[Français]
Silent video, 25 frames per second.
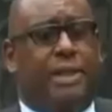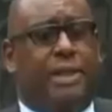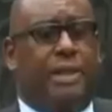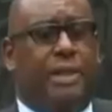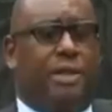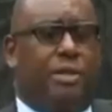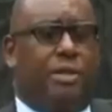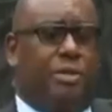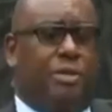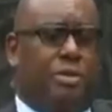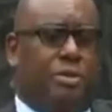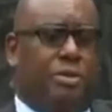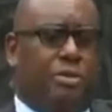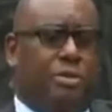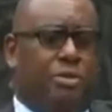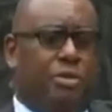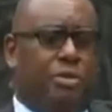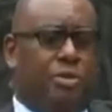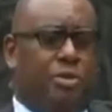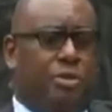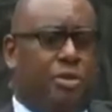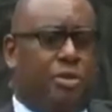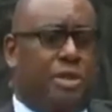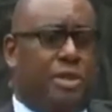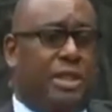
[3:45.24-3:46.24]
Donc
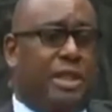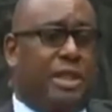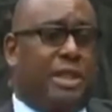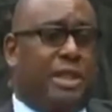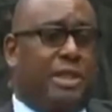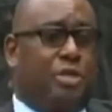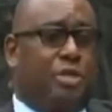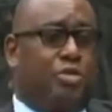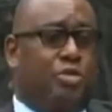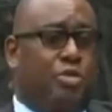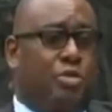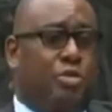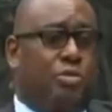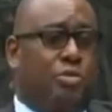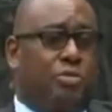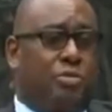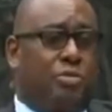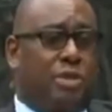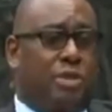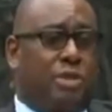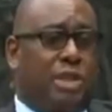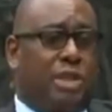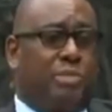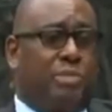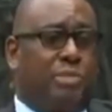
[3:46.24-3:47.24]
c'est des questions
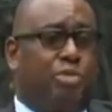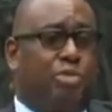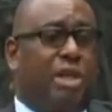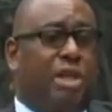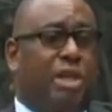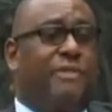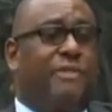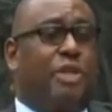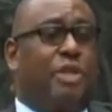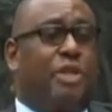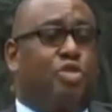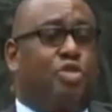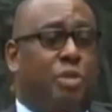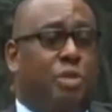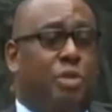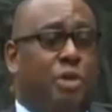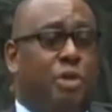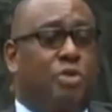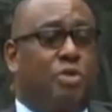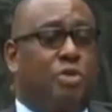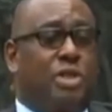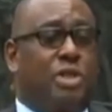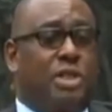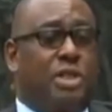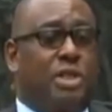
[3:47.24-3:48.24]
qui pourraient éventuellement
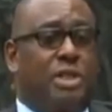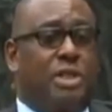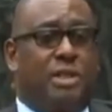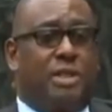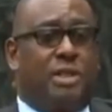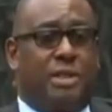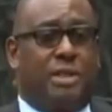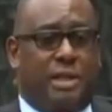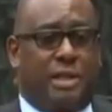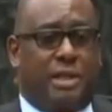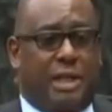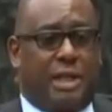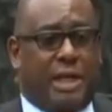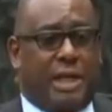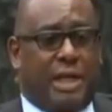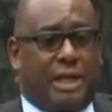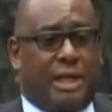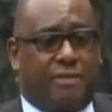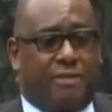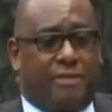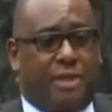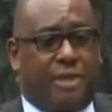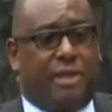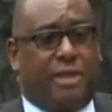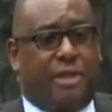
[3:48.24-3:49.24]
aussi
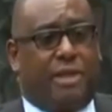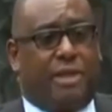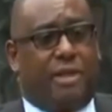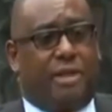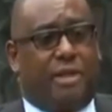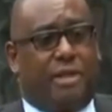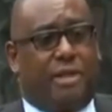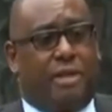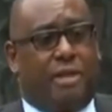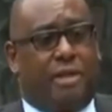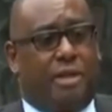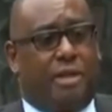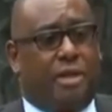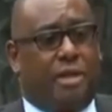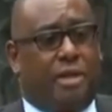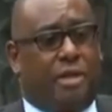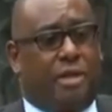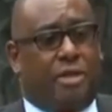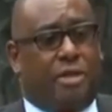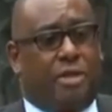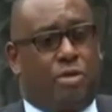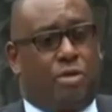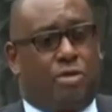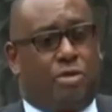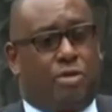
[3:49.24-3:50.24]
arriver à
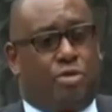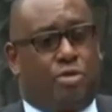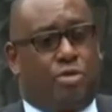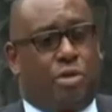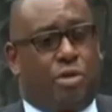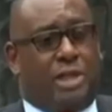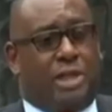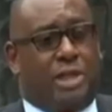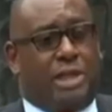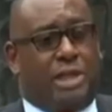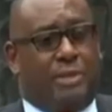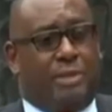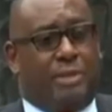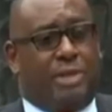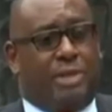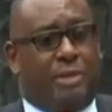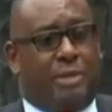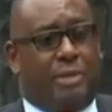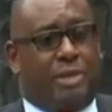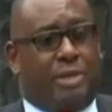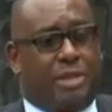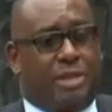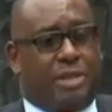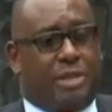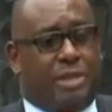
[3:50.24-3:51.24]
euh, sur la table de la
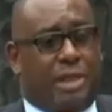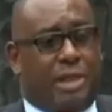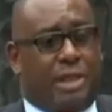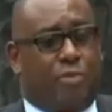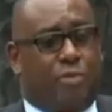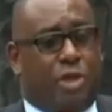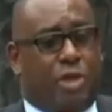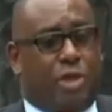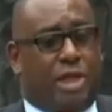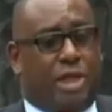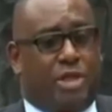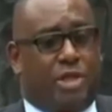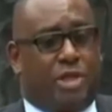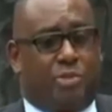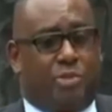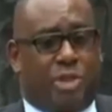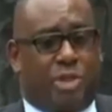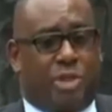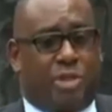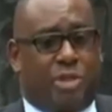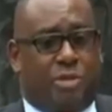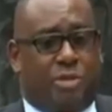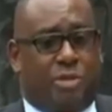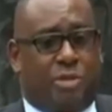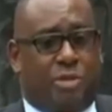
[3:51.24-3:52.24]
présidence camerounaise parce
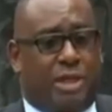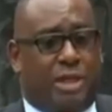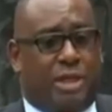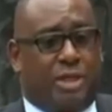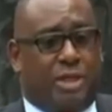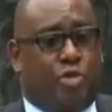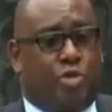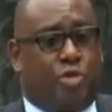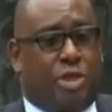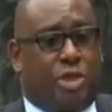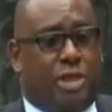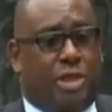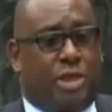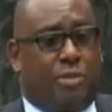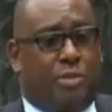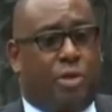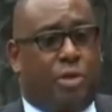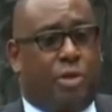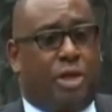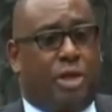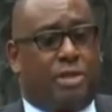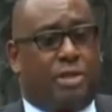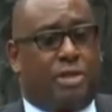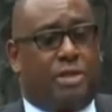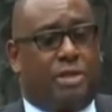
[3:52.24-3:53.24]
que c'est l'actualité
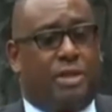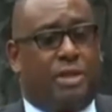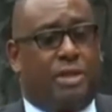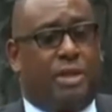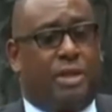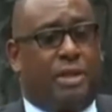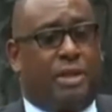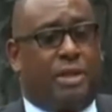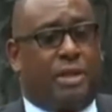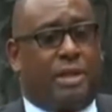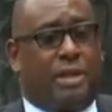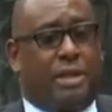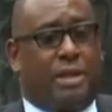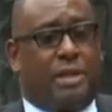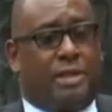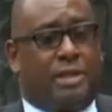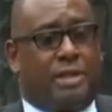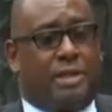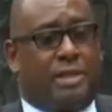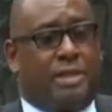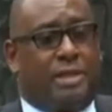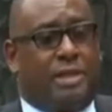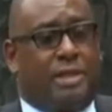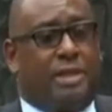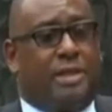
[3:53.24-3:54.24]
brûlante. Et
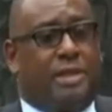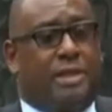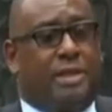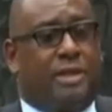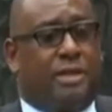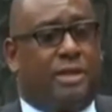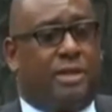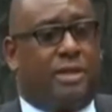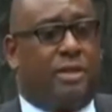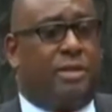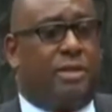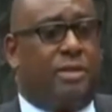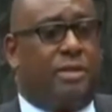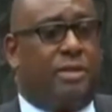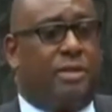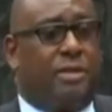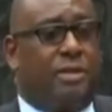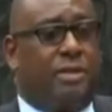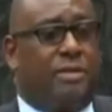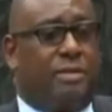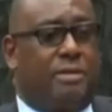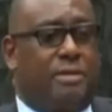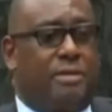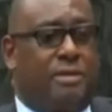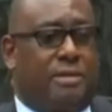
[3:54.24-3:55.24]
si euh,
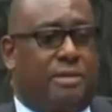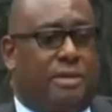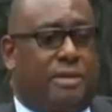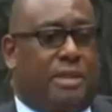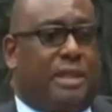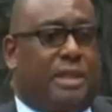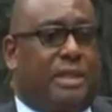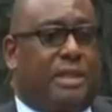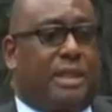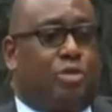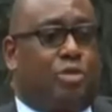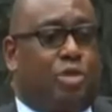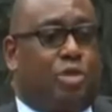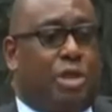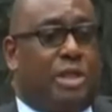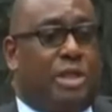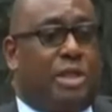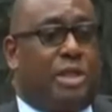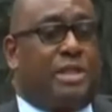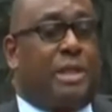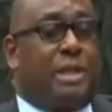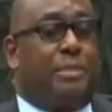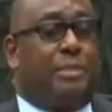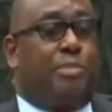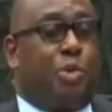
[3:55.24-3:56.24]
cette actualité
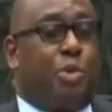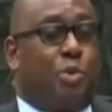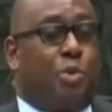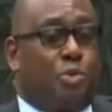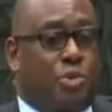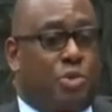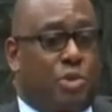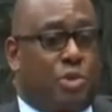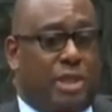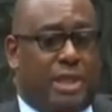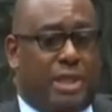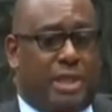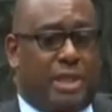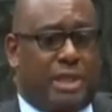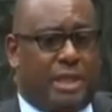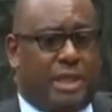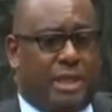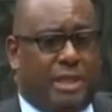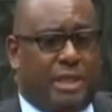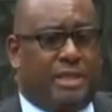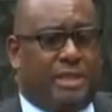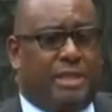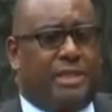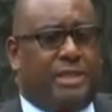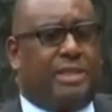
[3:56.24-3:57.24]
s'impose et qu'il y a une
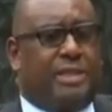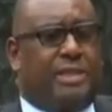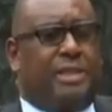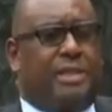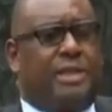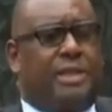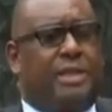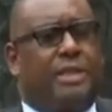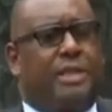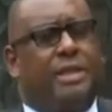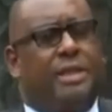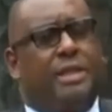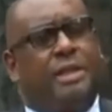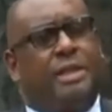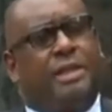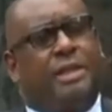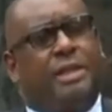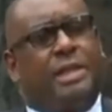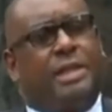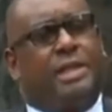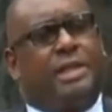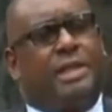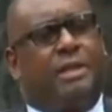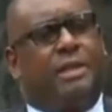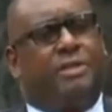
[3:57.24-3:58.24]
nécessité
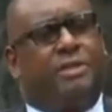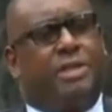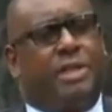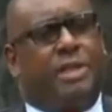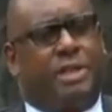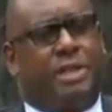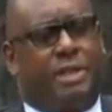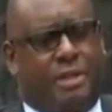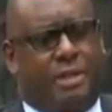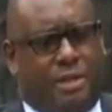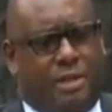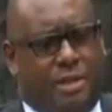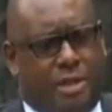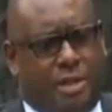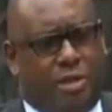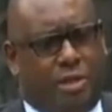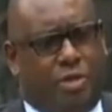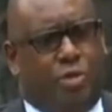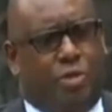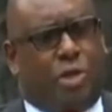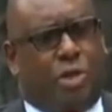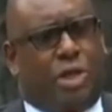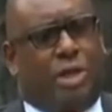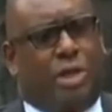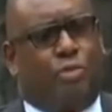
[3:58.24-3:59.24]
d'intervenir,
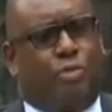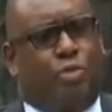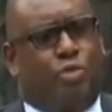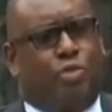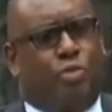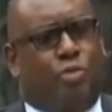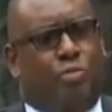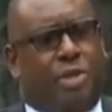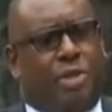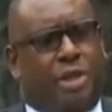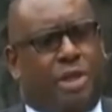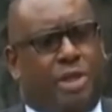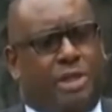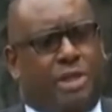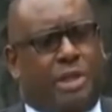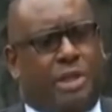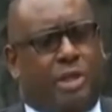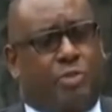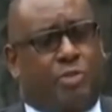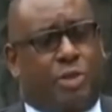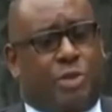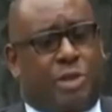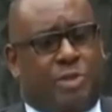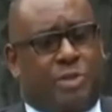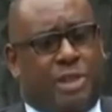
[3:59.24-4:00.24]
le Cameroun prendra ses
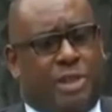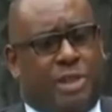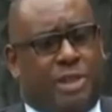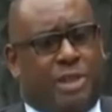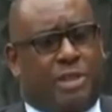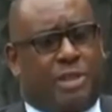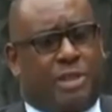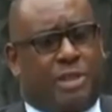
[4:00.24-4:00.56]
responsabilités en tant